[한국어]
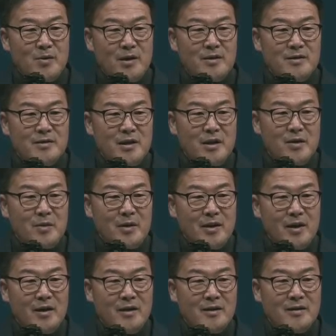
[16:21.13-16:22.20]
하는
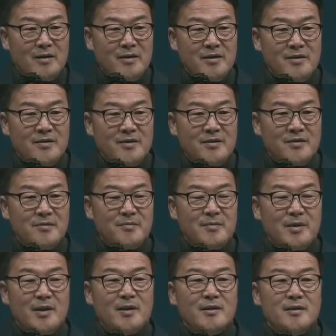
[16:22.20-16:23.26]
대회가
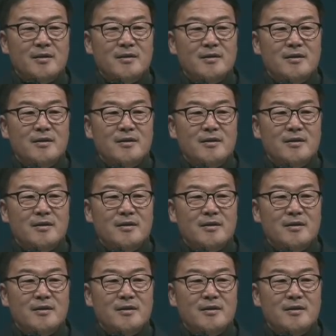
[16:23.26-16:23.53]
있었습니다.